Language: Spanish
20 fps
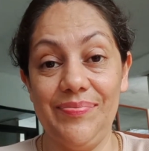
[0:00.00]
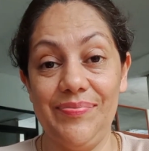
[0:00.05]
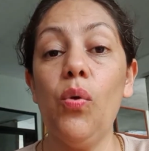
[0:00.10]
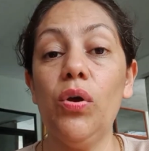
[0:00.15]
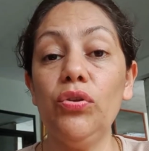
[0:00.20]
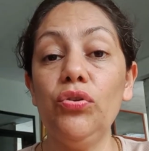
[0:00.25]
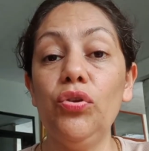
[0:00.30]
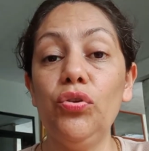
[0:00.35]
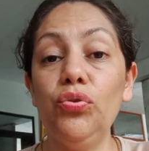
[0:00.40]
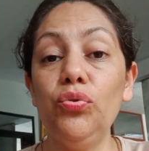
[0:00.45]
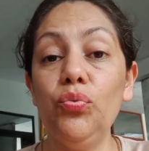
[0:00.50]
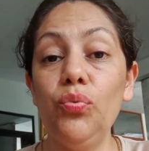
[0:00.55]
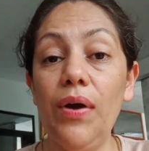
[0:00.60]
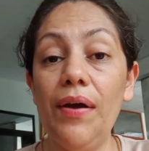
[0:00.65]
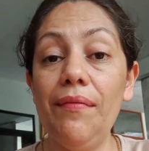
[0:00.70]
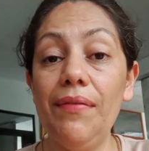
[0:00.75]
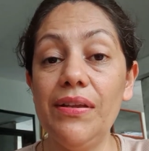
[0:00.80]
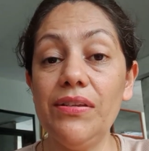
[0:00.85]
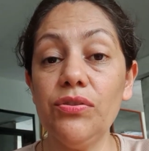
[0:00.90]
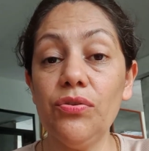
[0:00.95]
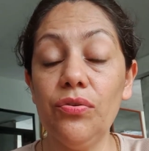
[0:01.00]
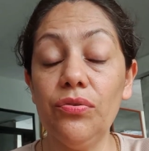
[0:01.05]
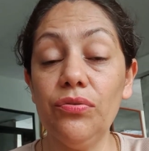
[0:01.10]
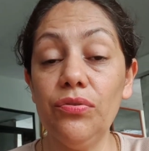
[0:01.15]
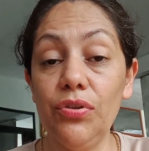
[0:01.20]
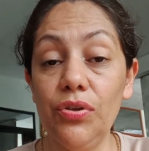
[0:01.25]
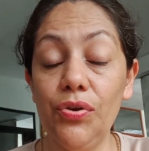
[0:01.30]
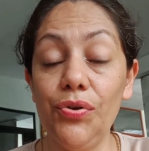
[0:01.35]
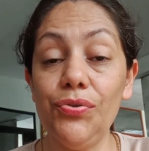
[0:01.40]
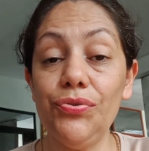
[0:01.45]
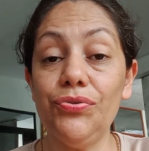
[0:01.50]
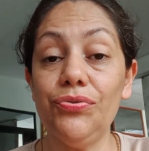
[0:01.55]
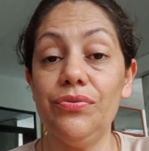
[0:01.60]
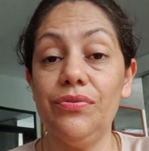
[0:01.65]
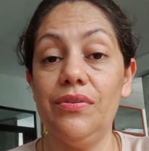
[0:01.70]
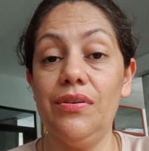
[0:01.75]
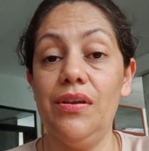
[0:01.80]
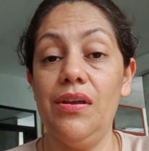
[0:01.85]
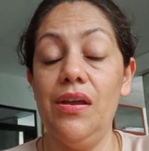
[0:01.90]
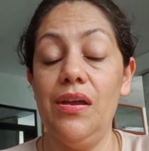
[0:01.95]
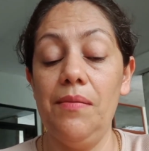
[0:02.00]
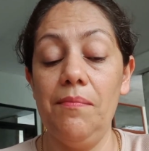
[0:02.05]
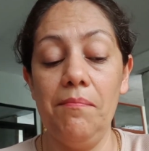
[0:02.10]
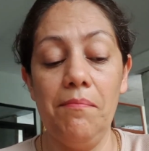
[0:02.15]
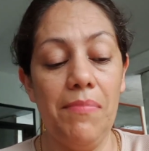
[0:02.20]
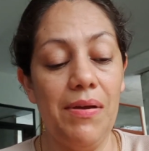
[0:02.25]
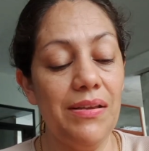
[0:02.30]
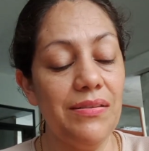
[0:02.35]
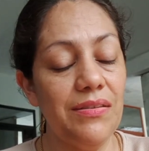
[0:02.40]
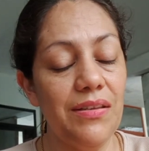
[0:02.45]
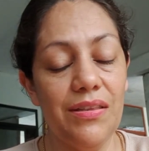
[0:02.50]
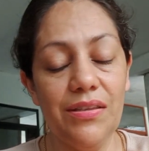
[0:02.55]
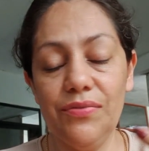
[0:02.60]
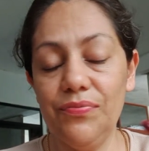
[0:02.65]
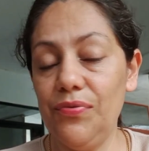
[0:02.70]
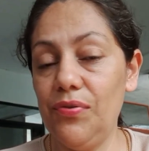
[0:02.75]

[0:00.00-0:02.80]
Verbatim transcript: Cuando tú hablas con Dios, vas a